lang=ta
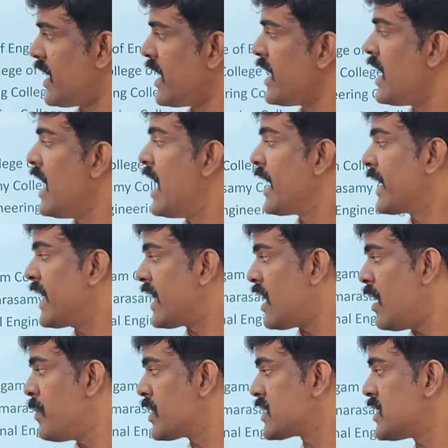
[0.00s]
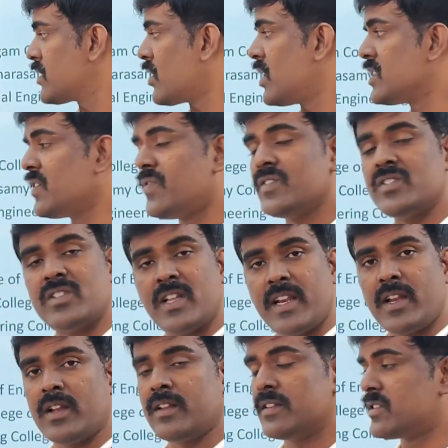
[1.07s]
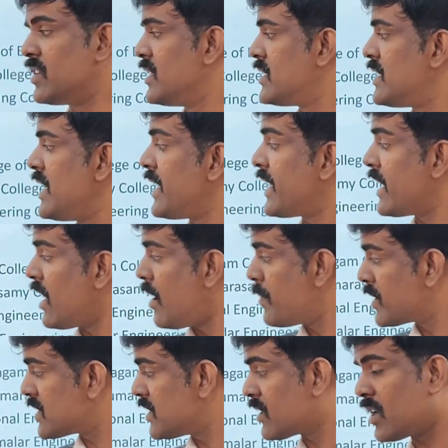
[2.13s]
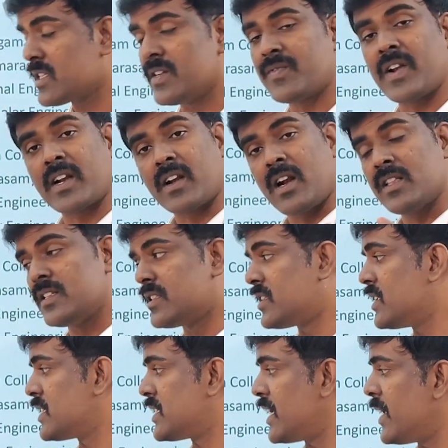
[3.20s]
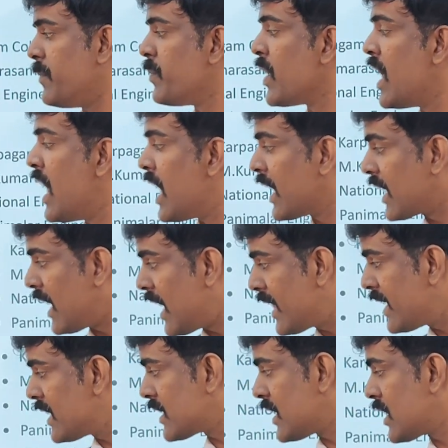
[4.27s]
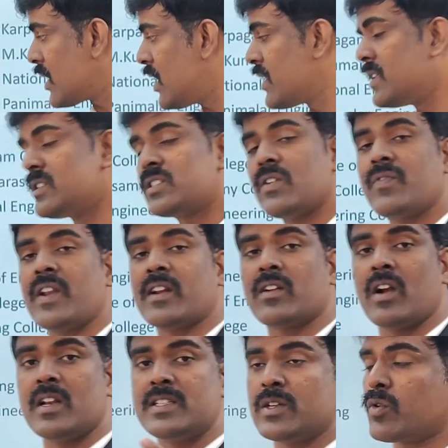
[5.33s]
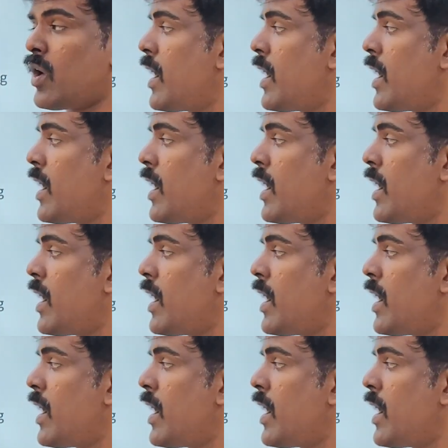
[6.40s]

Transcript: சென்னை கே ராமகிருஷ்ணன் காலேஜ் ஆஃப் இன்ஜினியரிங் திருச்சி கே ராமகிருஷ்ணன் காலேஜ் ஆஃப் டெக்னாலஜி திருச்சி கலைஞர் கர்நாடக இன்ஸ்ட் ஆஃப் டெக்னாலஜி